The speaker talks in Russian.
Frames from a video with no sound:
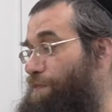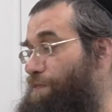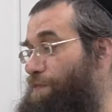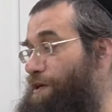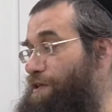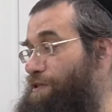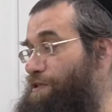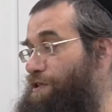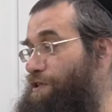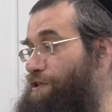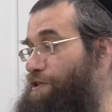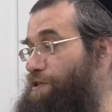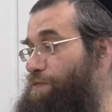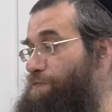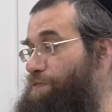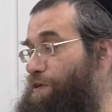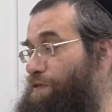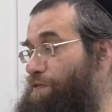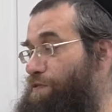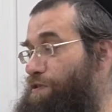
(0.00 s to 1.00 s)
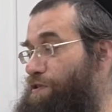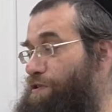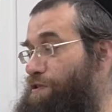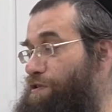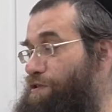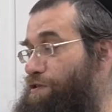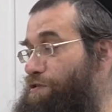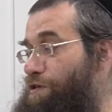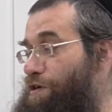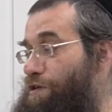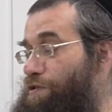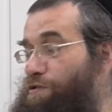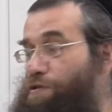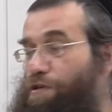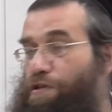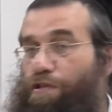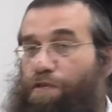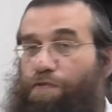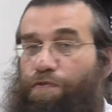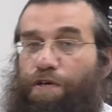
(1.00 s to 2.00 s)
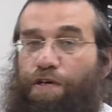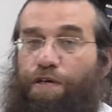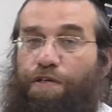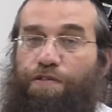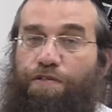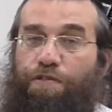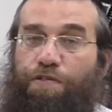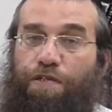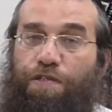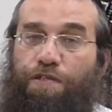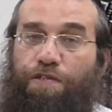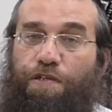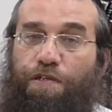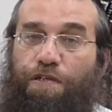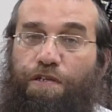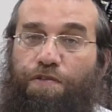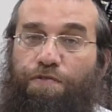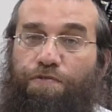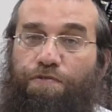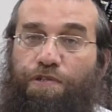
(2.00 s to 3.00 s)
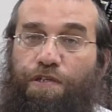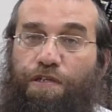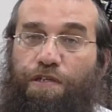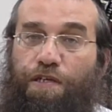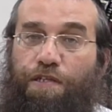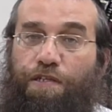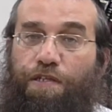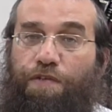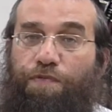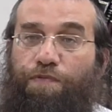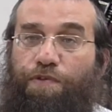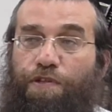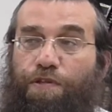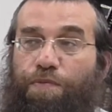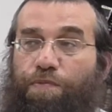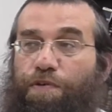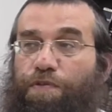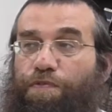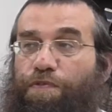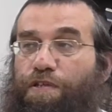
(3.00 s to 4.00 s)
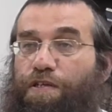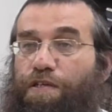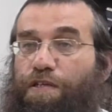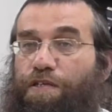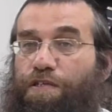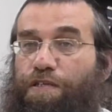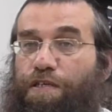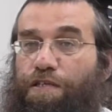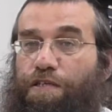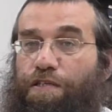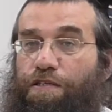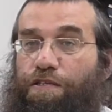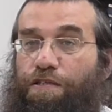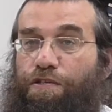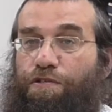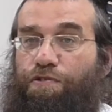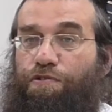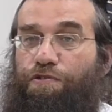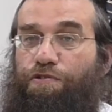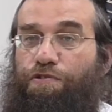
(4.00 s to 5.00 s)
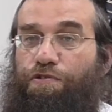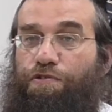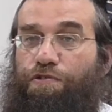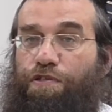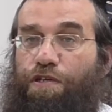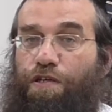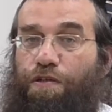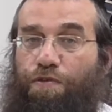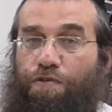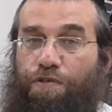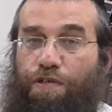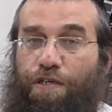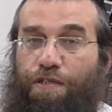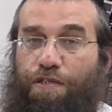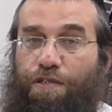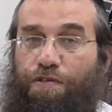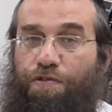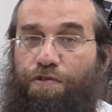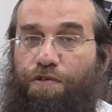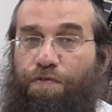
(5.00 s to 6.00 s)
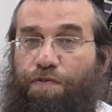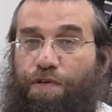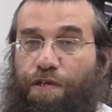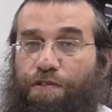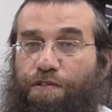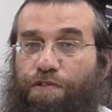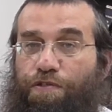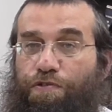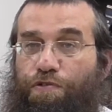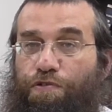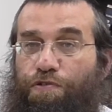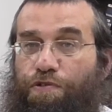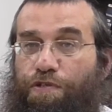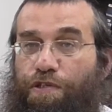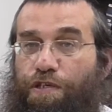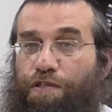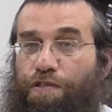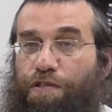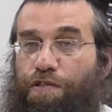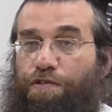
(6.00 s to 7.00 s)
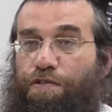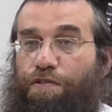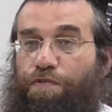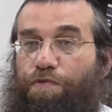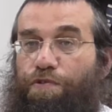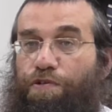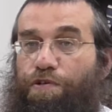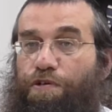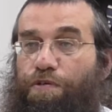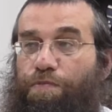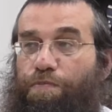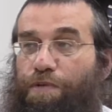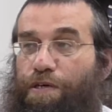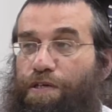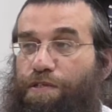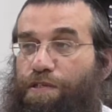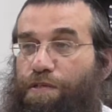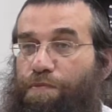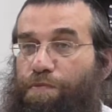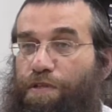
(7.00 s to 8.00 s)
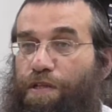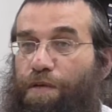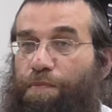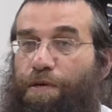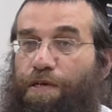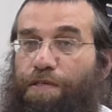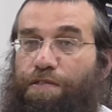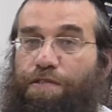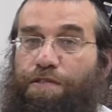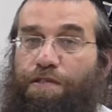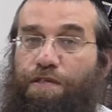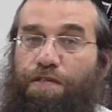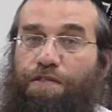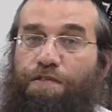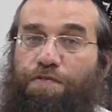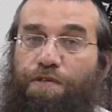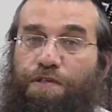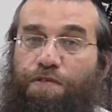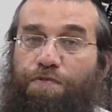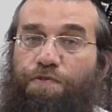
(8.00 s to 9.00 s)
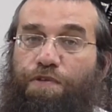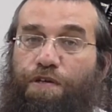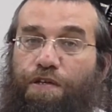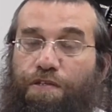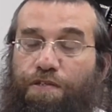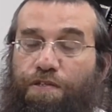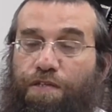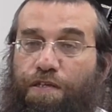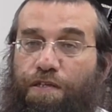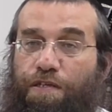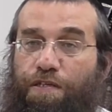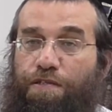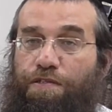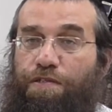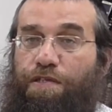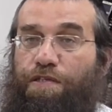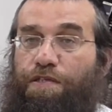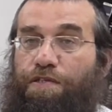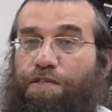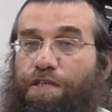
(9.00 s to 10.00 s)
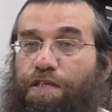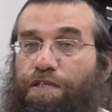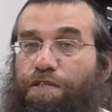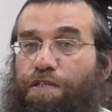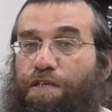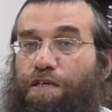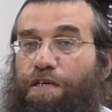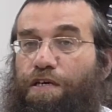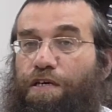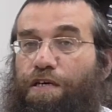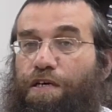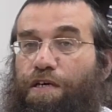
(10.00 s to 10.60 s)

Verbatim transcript: Майса Ришин, первую десятину, которую отделили, нужно дать левитам. Левита должна отделить от нее еще десятую часть, которая является сотой частью от всего. Майсер Мина Майсер, так называется вторая десятая десятой части.